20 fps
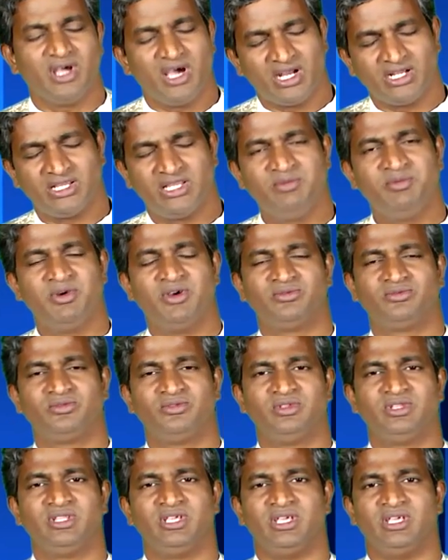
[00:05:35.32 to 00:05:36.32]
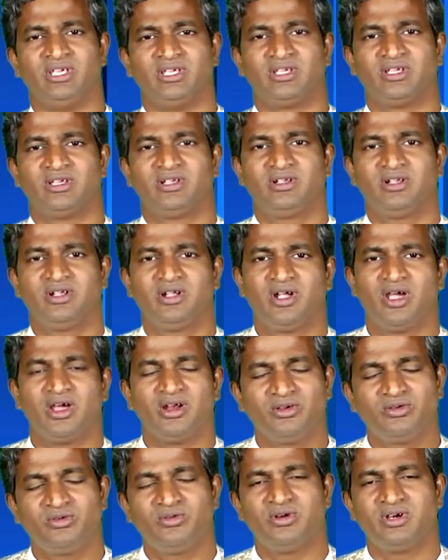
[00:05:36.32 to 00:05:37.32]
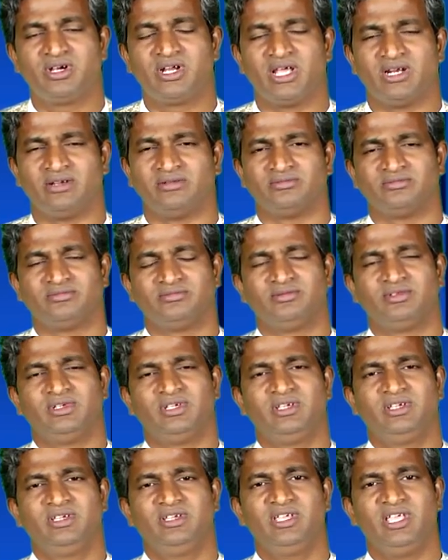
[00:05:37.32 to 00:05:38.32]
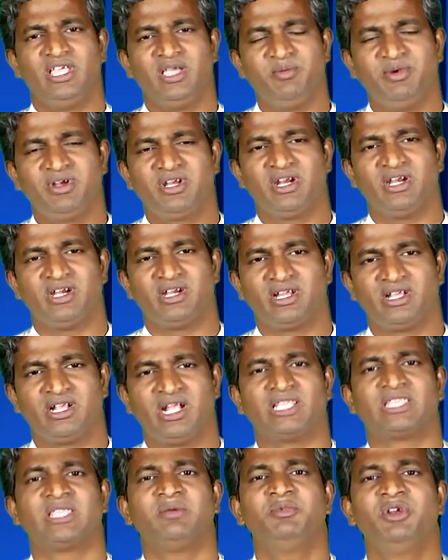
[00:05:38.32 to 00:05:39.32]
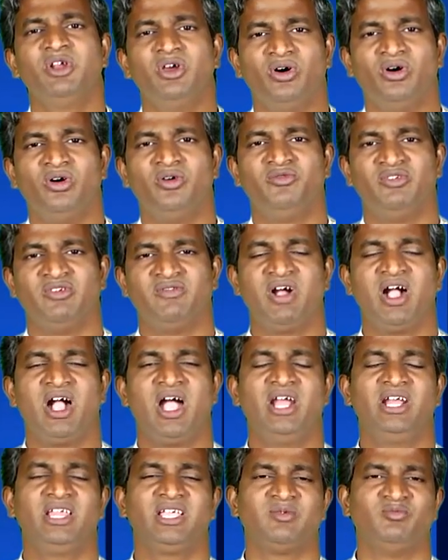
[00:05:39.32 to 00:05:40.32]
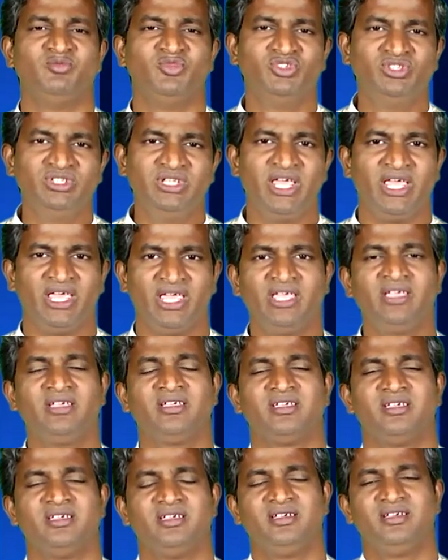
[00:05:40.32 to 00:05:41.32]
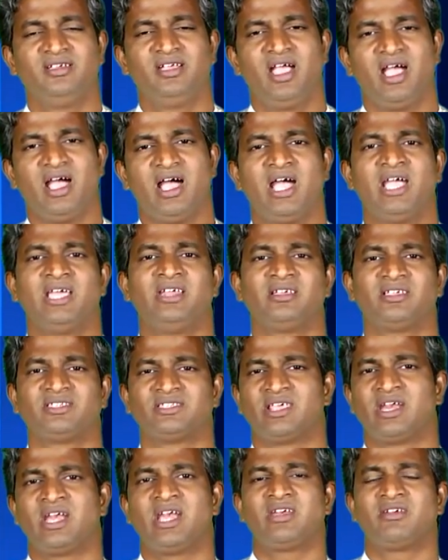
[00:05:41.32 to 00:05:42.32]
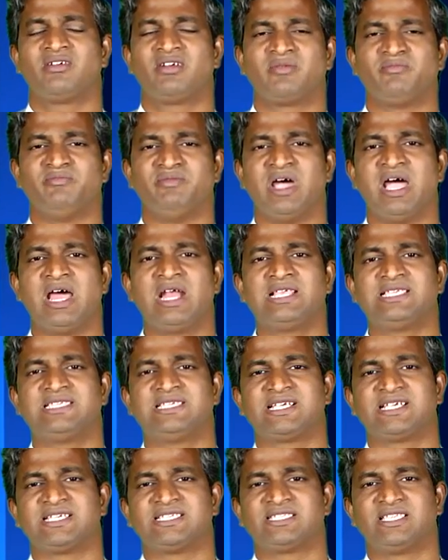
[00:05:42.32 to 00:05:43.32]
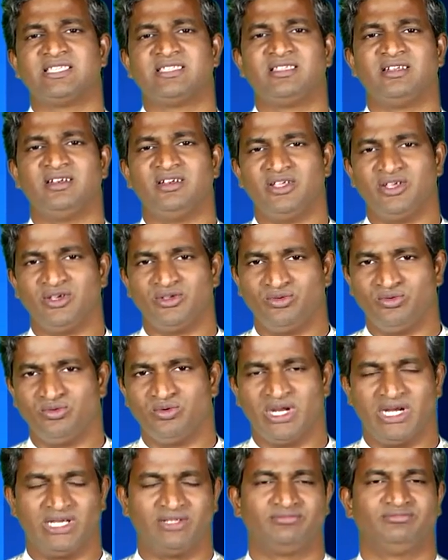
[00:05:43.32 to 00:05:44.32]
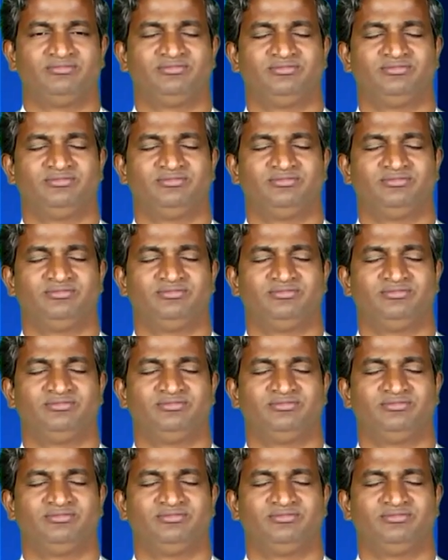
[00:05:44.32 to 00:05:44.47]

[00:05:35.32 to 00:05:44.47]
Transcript: అర్థమవుతుంది కనుక్కుంటారు ఏమిటంటే గతంలో వివాహానికి ముందే ఆయనకు సరైనటువంటి మానసిక స్థితి లేదు అని